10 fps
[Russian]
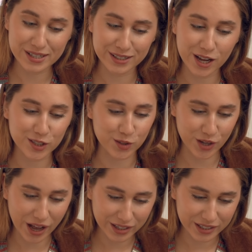Если да, то
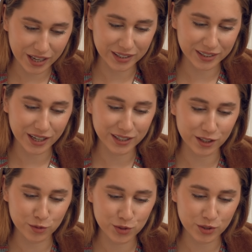как? Я иногда и
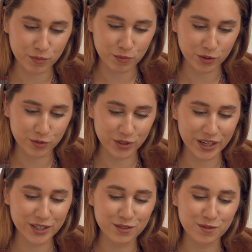на русском не могу
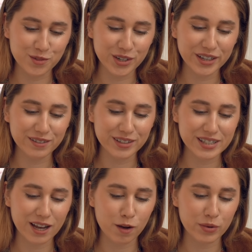речь
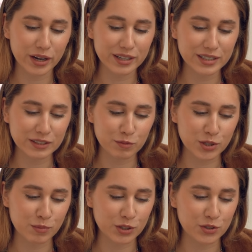сформулировать, а про английский
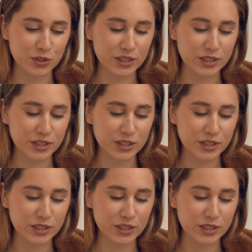вообще молчу.